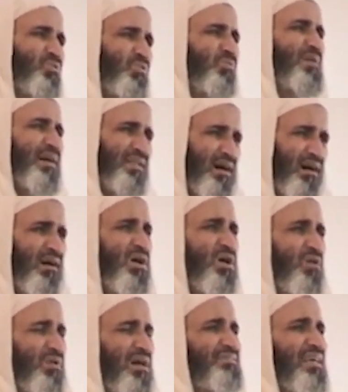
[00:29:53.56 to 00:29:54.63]
قلوبنا
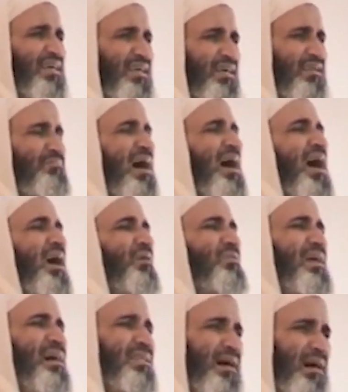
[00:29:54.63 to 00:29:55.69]
وطهر ما
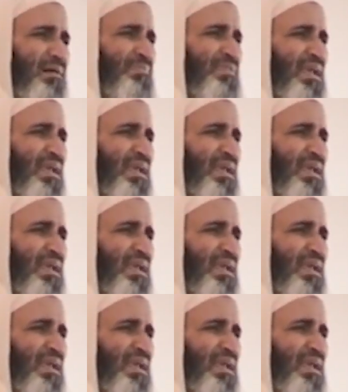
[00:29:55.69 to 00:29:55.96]
حولنا